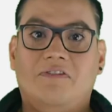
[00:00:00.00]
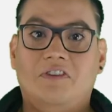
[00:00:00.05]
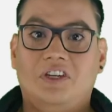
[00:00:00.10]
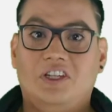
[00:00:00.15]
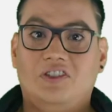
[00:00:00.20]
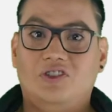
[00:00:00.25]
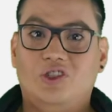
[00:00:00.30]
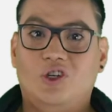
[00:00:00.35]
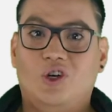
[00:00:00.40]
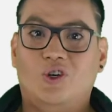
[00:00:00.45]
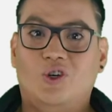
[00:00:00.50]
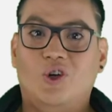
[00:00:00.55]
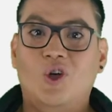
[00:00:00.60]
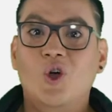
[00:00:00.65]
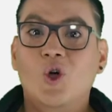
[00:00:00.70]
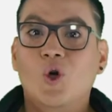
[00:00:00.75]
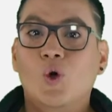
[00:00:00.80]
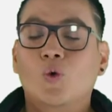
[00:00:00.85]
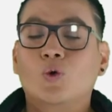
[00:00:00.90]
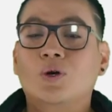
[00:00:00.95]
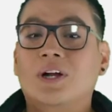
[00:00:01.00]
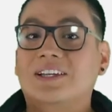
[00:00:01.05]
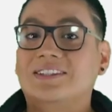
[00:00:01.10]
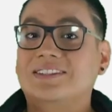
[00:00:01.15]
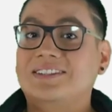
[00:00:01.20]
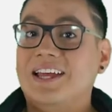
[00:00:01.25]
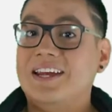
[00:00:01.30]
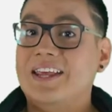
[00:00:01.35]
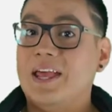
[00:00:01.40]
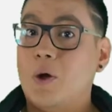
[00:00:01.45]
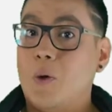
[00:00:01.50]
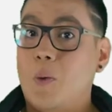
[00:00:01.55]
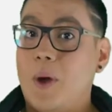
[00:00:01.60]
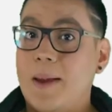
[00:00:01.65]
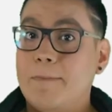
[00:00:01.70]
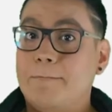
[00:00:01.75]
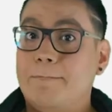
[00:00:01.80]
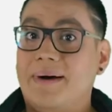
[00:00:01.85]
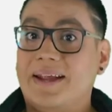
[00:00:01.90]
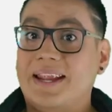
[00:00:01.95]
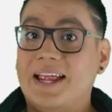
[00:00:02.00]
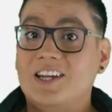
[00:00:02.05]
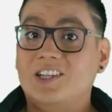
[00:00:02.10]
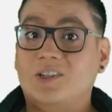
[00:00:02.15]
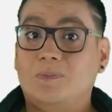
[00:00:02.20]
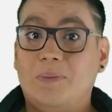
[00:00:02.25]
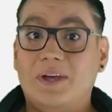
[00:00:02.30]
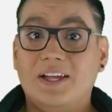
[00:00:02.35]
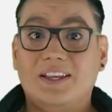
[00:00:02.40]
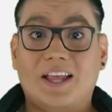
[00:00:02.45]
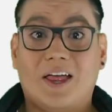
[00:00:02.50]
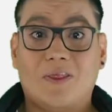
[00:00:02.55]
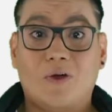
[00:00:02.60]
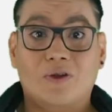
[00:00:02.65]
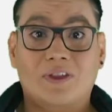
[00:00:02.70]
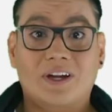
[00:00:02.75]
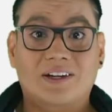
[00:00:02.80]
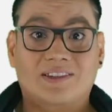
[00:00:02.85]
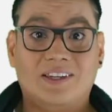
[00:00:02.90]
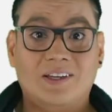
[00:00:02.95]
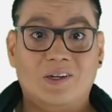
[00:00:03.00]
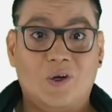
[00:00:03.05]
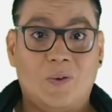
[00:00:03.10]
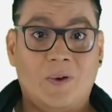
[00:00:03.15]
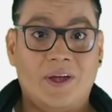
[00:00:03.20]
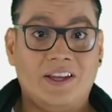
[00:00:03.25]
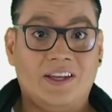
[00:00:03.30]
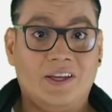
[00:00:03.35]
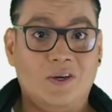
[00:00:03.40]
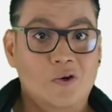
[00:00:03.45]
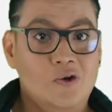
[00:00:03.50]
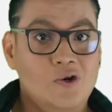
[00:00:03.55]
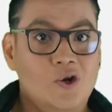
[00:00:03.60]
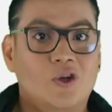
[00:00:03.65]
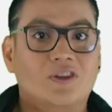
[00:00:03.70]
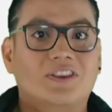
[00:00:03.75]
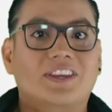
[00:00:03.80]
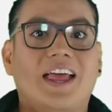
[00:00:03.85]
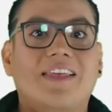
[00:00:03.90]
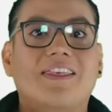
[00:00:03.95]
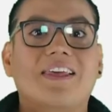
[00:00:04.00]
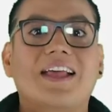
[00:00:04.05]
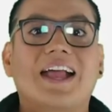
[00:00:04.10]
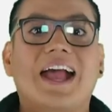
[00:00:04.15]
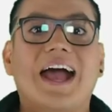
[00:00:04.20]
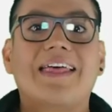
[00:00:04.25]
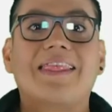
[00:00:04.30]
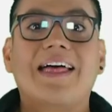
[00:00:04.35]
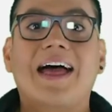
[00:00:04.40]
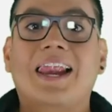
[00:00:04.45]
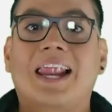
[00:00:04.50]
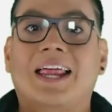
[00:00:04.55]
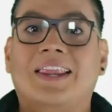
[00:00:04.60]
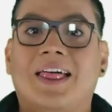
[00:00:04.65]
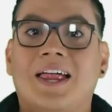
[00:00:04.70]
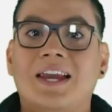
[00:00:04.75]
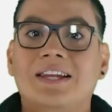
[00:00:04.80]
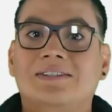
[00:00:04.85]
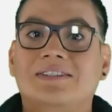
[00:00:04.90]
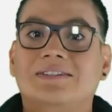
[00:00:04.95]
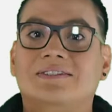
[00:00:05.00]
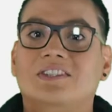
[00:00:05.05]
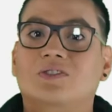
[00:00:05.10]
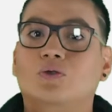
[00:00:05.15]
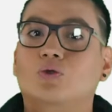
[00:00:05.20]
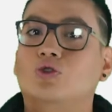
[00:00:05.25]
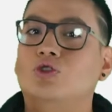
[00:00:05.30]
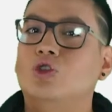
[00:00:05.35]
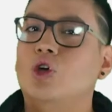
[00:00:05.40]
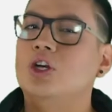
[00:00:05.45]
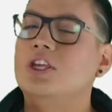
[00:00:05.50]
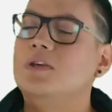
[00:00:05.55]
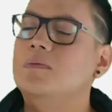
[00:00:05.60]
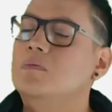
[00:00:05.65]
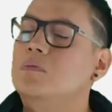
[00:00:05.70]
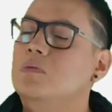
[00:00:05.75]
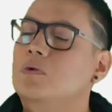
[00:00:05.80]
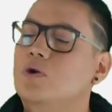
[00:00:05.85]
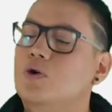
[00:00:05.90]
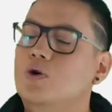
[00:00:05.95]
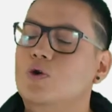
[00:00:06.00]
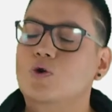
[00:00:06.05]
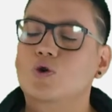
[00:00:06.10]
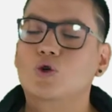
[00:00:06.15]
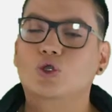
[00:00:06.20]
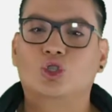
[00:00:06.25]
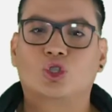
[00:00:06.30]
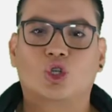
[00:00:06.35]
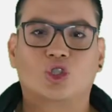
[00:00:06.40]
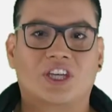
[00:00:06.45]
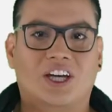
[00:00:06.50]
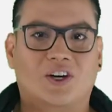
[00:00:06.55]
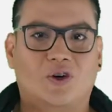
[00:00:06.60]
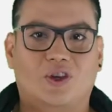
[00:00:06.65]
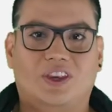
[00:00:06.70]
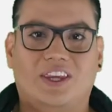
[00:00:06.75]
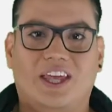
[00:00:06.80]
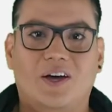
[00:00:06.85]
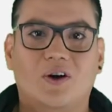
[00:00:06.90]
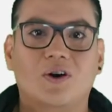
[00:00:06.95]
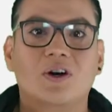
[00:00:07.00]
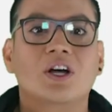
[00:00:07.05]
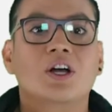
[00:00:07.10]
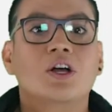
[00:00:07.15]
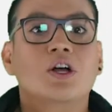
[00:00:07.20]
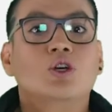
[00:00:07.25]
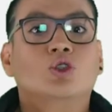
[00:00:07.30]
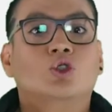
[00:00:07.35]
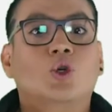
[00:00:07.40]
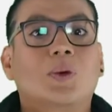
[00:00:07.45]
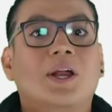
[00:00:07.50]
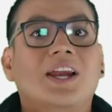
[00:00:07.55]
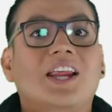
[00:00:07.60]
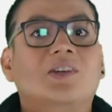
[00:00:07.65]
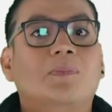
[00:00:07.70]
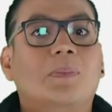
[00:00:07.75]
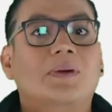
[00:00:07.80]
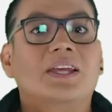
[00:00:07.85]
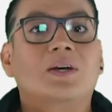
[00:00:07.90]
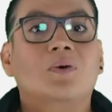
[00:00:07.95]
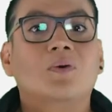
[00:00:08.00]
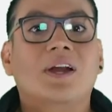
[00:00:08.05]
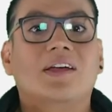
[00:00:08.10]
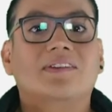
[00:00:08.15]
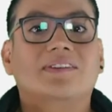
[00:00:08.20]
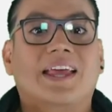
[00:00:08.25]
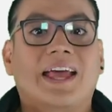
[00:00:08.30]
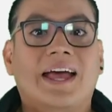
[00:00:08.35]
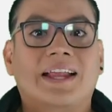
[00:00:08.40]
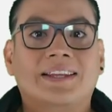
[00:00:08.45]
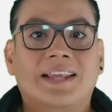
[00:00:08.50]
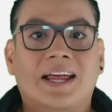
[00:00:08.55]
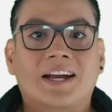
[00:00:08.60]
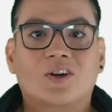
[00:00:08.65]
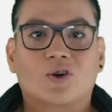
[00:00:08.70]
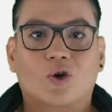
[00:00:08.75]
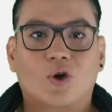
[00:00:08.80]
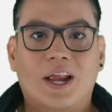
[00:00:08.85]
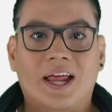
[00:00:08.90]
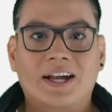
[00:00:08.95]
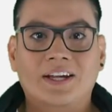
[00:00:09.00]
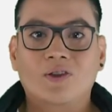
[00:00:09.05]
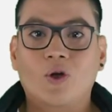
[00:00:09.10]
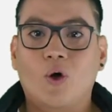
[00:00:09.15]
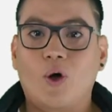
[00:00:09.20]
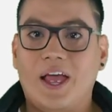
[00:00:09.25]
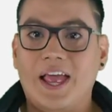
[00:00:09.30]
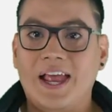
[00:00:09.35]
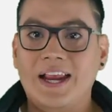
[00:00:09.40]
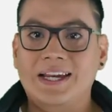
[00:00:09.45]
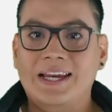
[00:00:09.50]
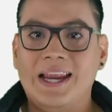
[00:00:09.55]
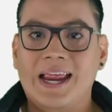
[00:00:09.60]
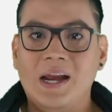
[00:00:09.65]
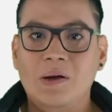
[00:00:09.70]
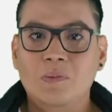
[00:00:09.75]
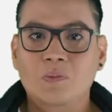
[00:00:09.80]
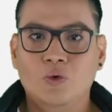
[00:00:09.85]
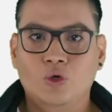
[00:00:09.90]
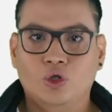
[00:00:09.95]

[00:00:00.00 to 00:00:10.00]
Definición, una serie web para el espectador del siglo XXI dedicada al análisis, discusión y mucho chicoteo sobre las películas que andan rolando en el